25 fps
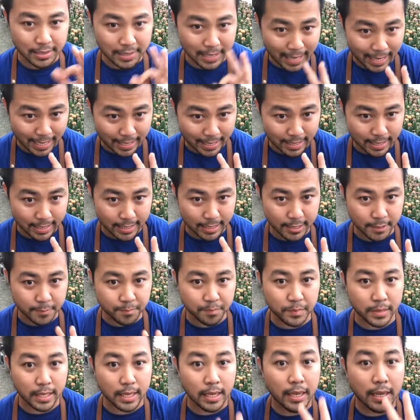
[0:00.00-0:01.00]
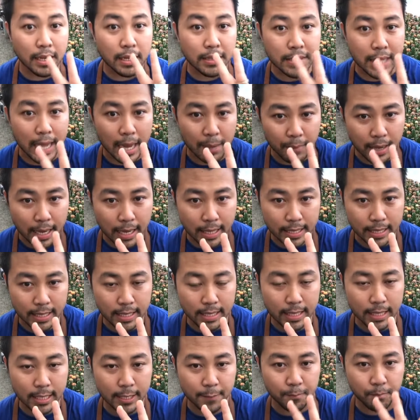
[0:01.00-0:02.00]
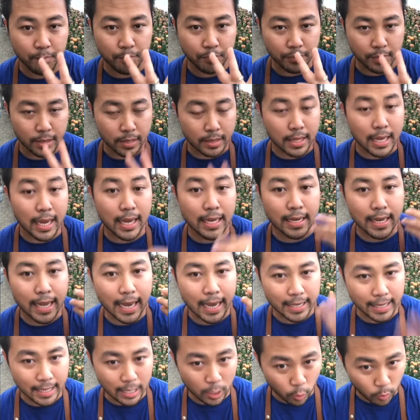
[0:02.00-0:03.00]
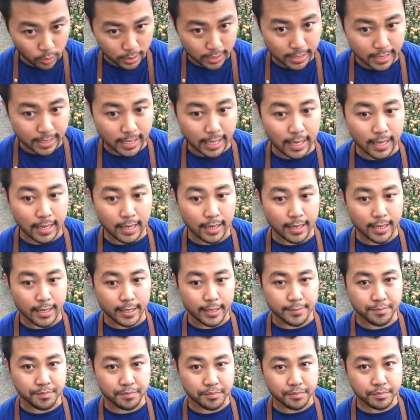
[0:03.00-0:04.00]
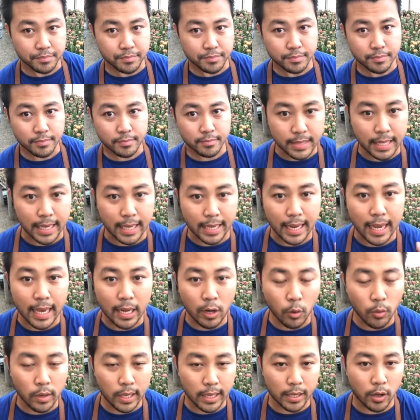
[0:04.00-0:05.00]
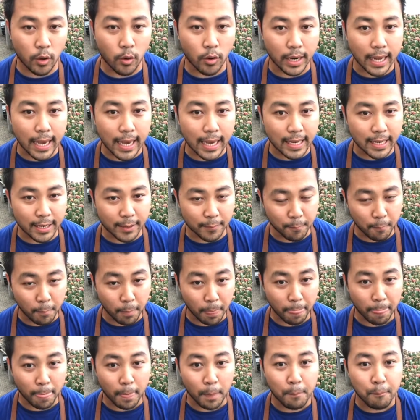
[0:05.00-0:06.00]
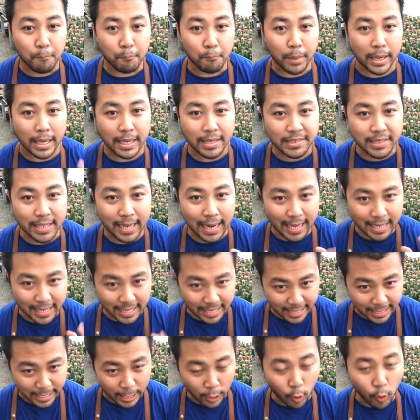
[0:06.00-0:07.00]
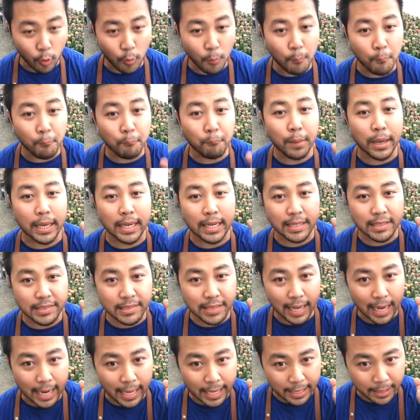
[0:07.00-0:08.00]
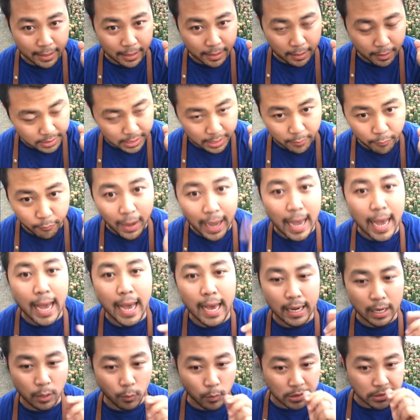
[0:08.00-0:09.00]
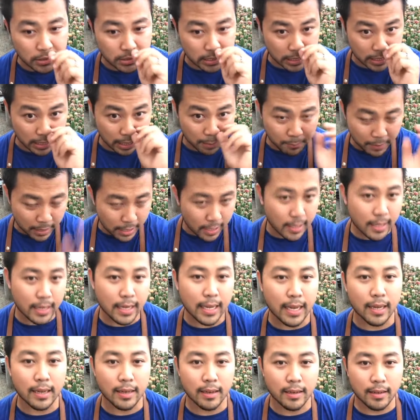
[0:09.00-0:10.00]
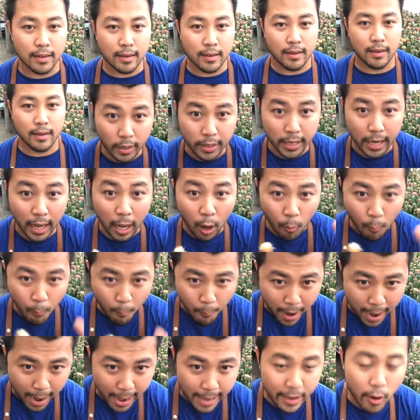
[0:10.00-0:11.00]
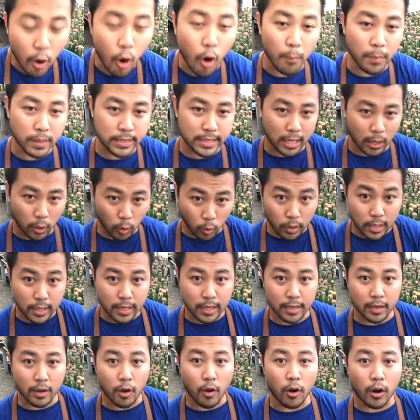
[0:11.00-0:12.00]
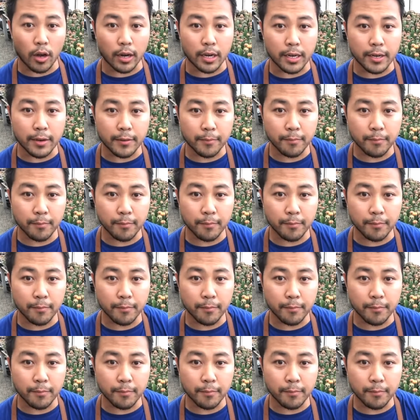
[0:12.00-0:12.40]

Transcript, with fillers: รือสแลนเงิน 3อันนี้ ท่านถ่ายในโรงเรือนได้เลย แต่ถ้าโรงเรือนของท่าน เป็นสแลนเขียวเป็นสแลนสีฟ้าหรือว่าสีน้ำเงินน่ะควรเอาไม้ออกมาจากโรงเรือนก่อน